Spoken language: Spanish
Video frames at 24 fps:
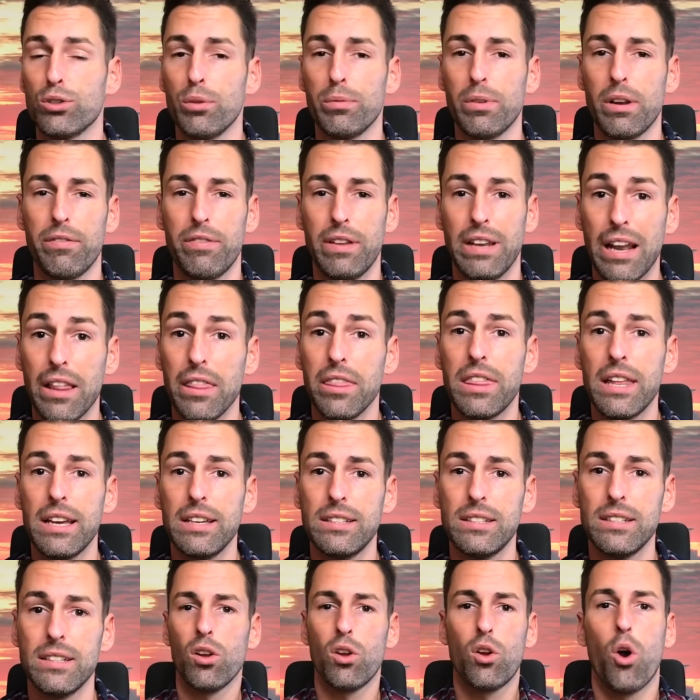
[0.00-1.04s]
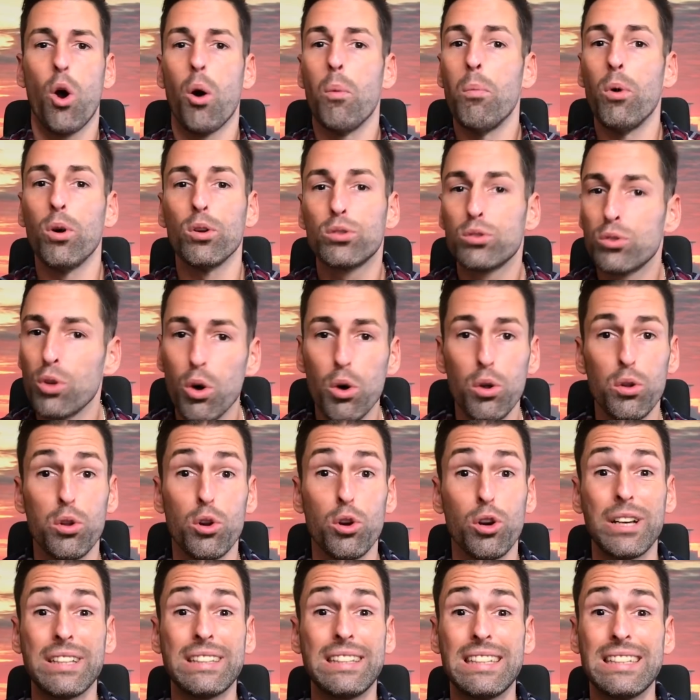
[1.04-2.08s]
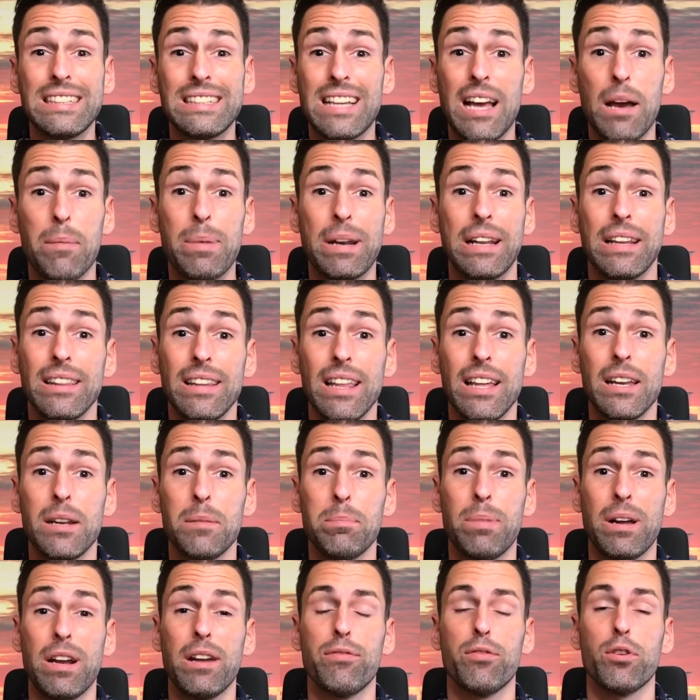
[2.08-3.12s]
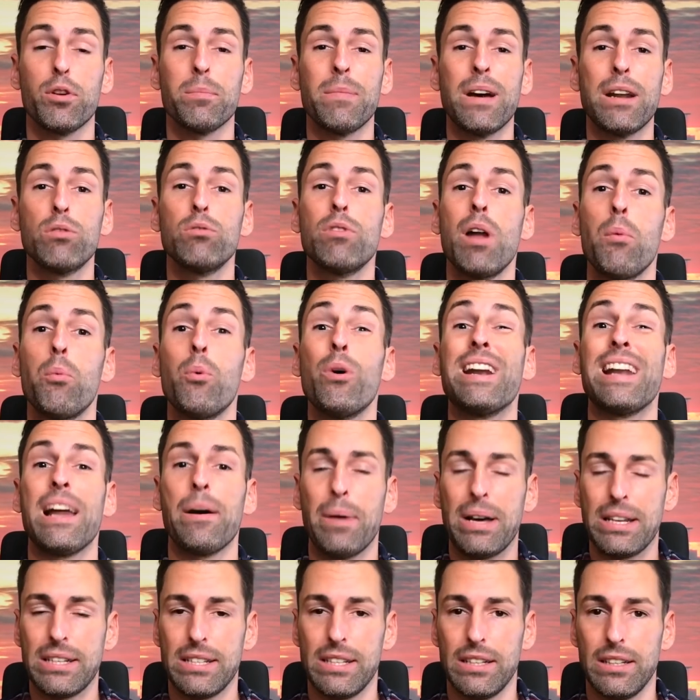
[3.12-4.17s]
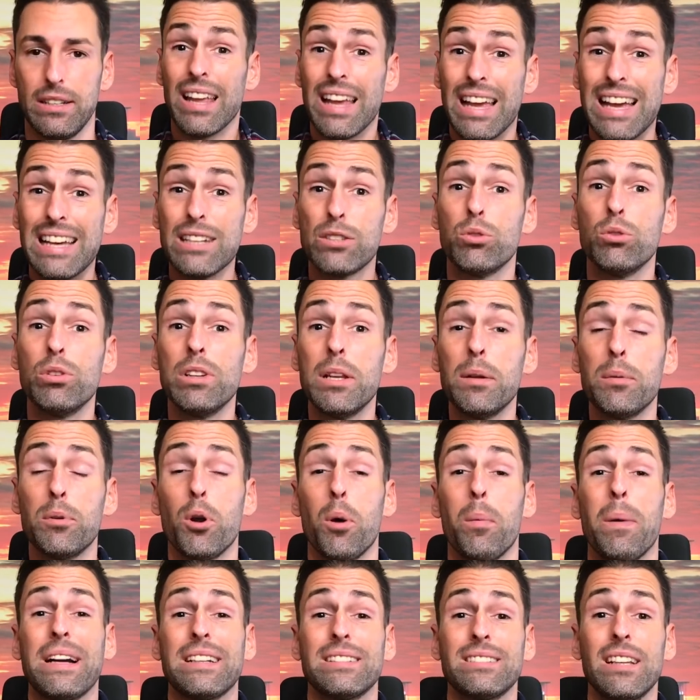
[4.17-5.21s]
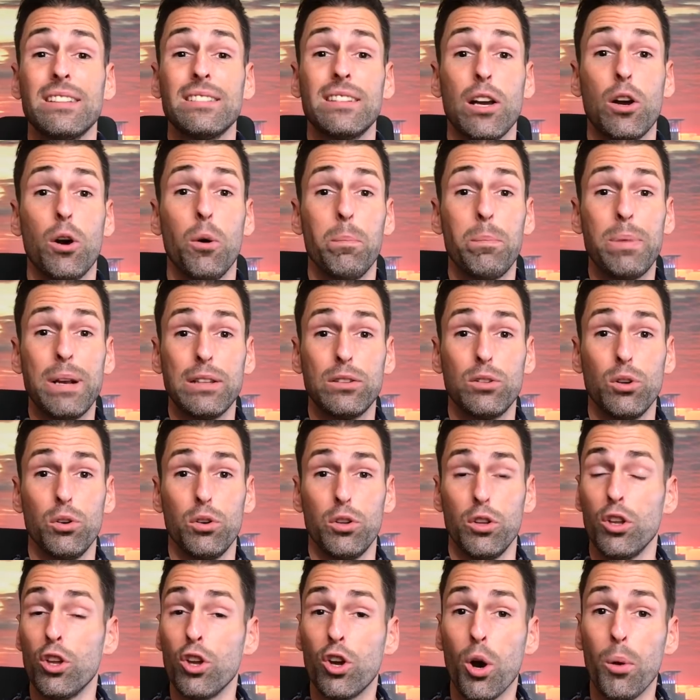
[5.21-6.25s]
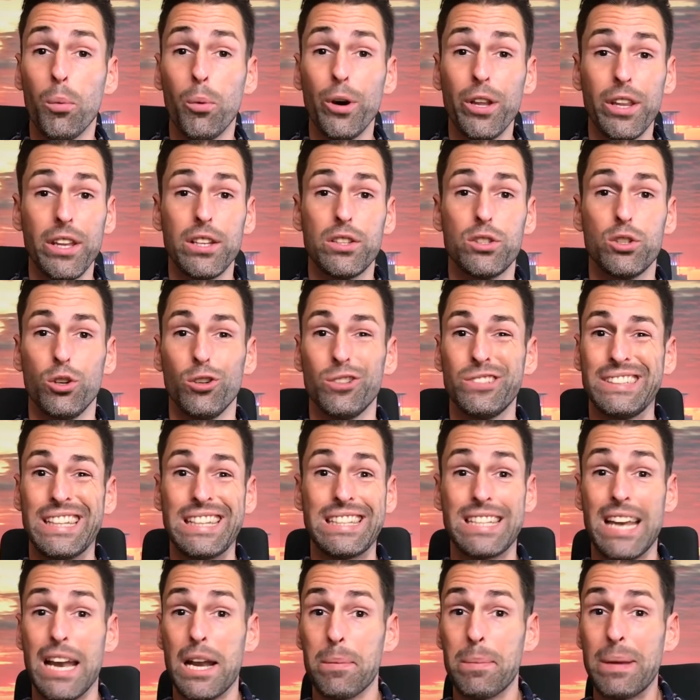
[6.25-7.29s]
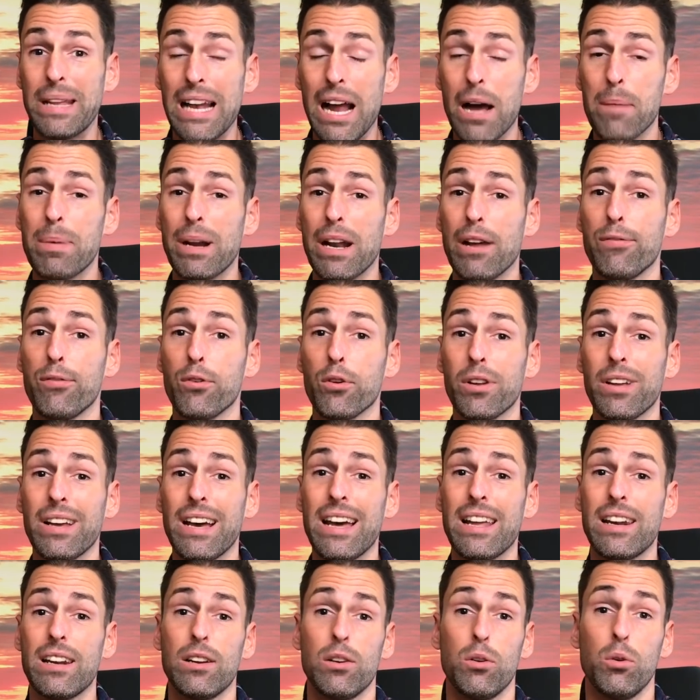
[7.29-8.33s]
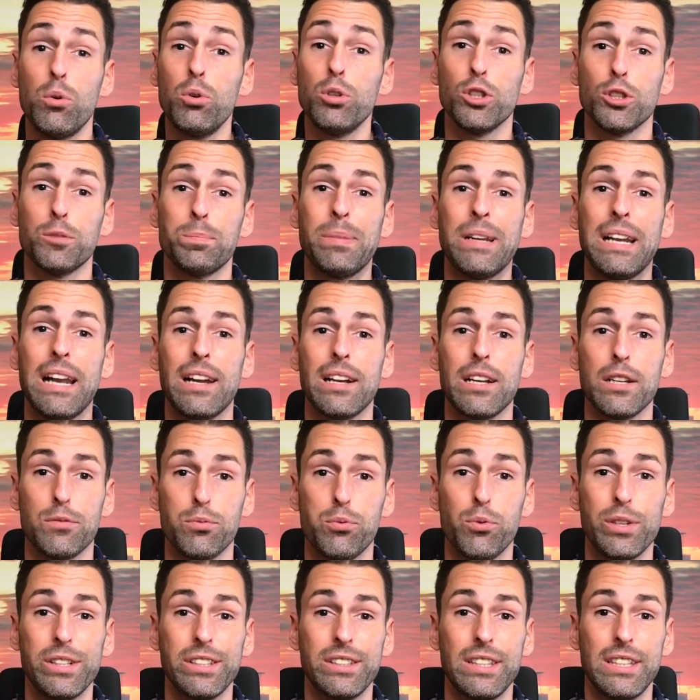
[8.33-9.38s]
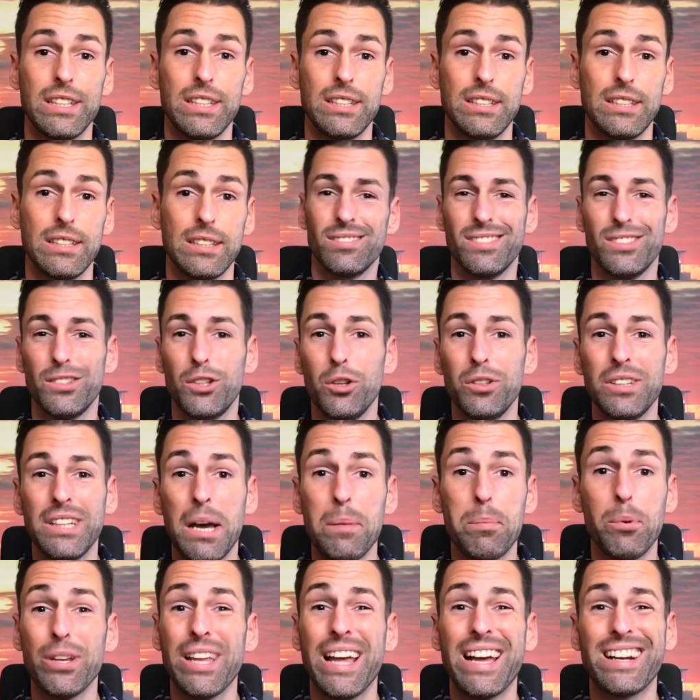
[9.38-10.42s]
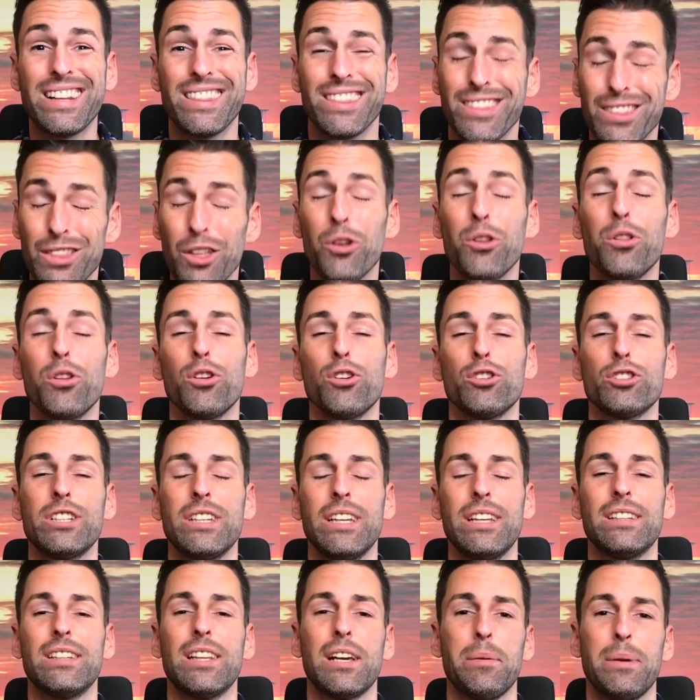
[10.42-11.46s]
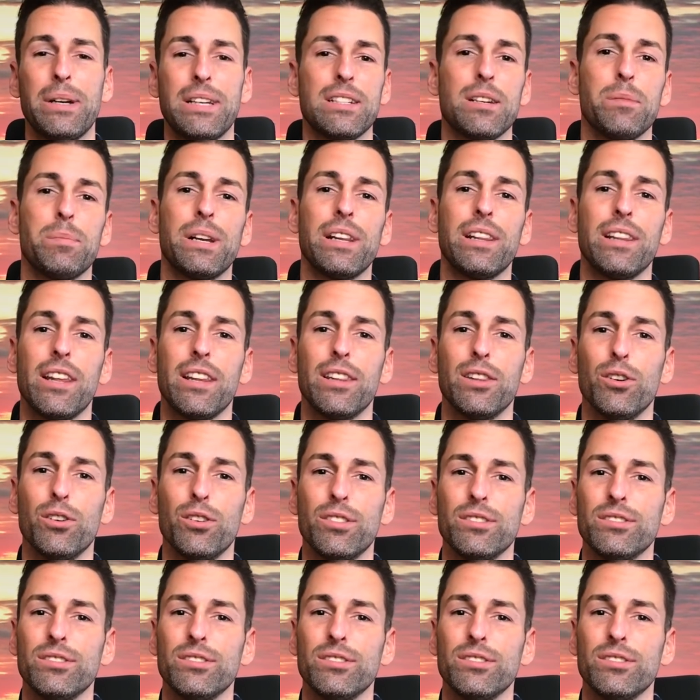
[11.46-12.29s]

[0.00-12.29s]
sobre finanzas, como todo lo que tienes que aprender para formar una buena base. Es un libro bastante completo y como he dicho, te servirá para forjar unos pilares fuertes donde apoyar todo lo siguiente que vayas aprendiendo.